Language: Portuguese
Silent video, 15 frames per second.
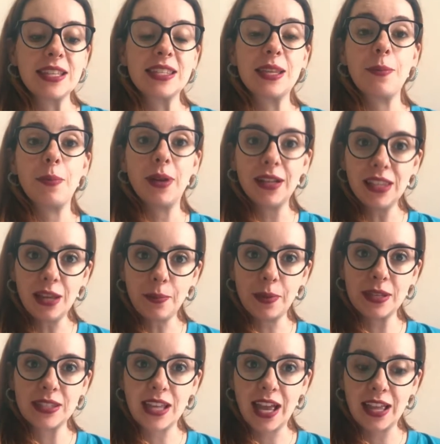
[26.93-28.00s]
Semana
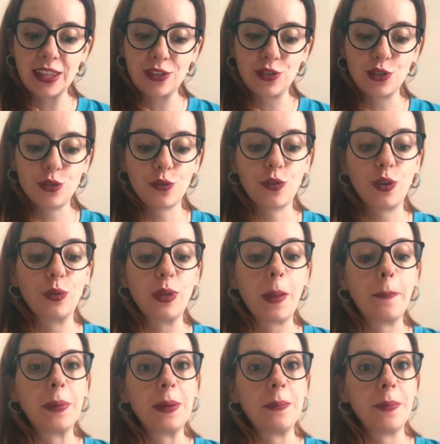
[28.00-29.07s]
passada, a gente falou
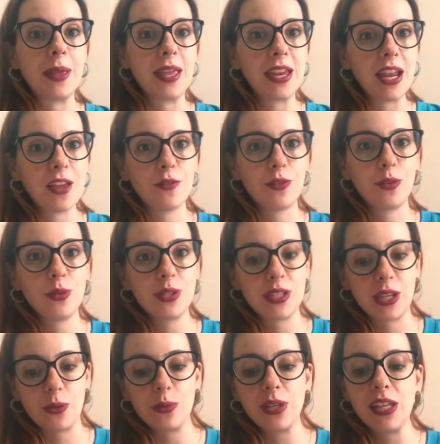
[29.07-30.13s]
da primeira
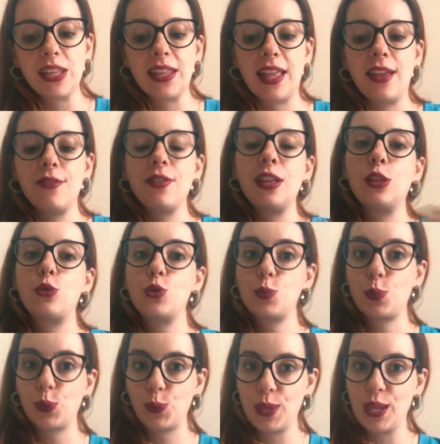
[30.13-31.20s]
revolução que teve entre os
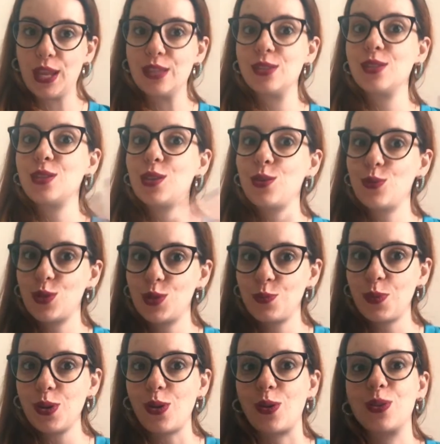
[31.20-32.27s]
portugueses e os
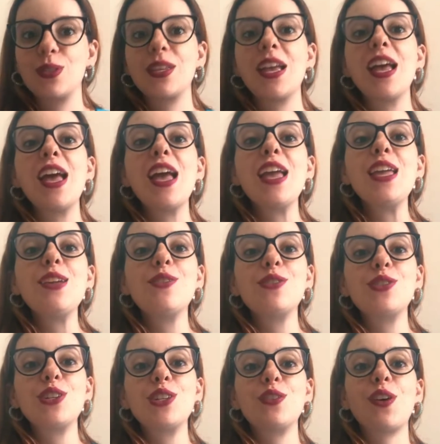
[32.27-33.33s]
espanhóis. E hoje
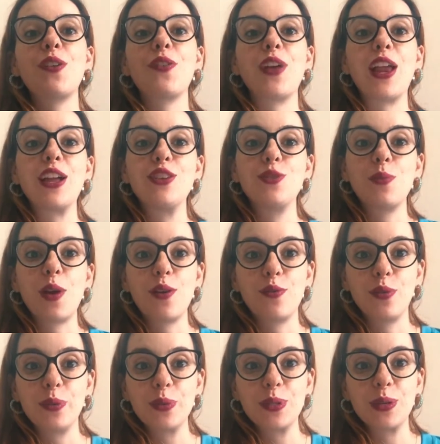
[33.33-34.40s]
a gente vai falar de uma
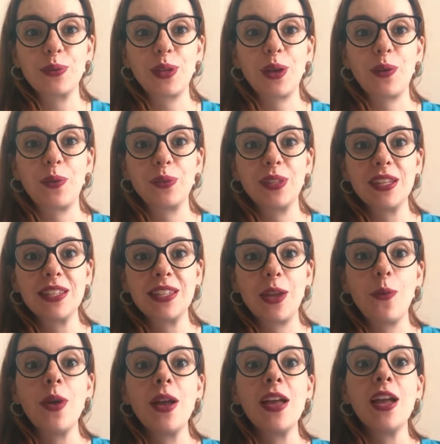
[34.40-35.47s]
revolução que
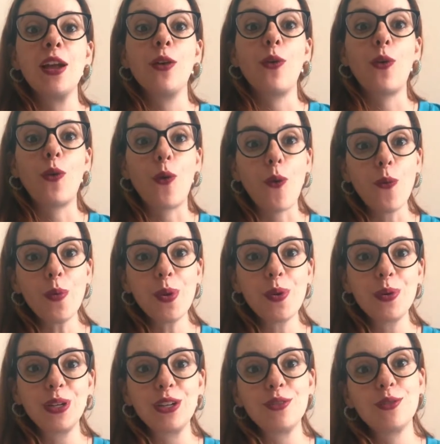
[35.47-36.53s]
aconteceu com o
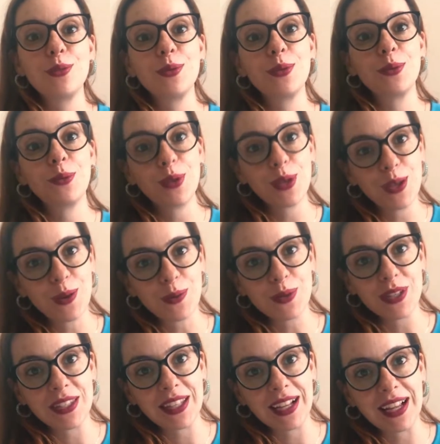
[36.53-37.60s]
Rio Grande do Sul e com
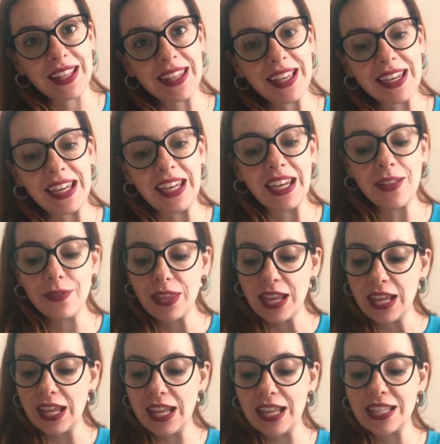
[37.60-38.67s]
Santa Catarina,
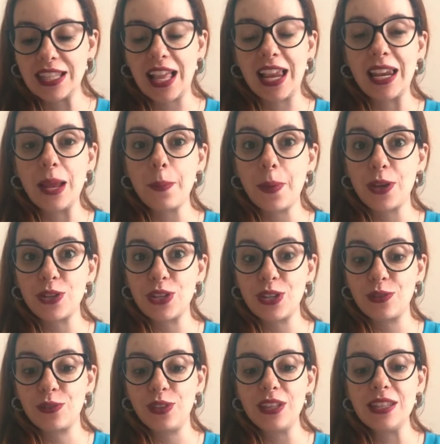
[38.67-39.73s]
que está lá na
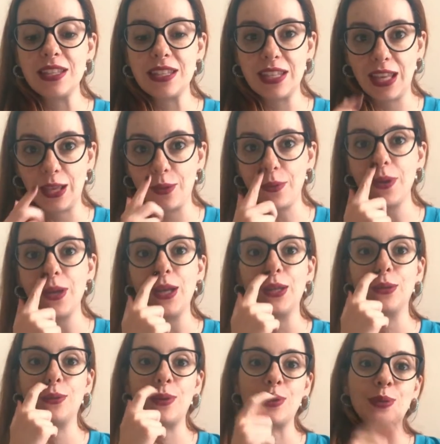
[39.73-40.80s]
página 25
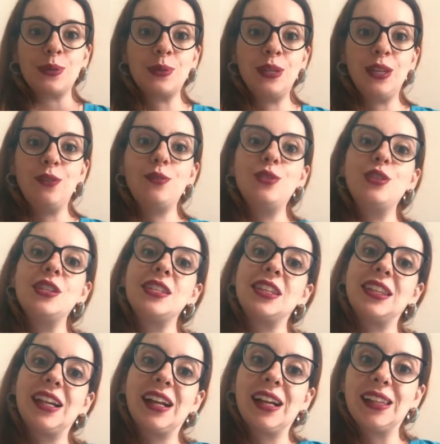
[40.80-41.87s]
do nosso livro de
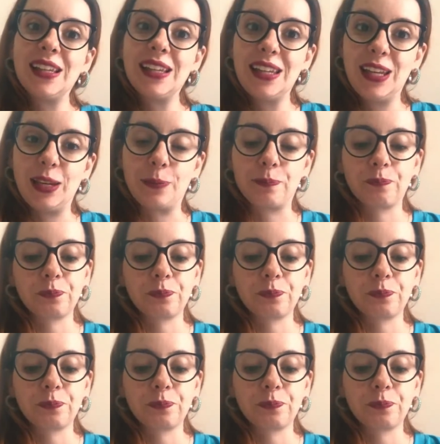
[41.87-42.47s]
Santa Catarina.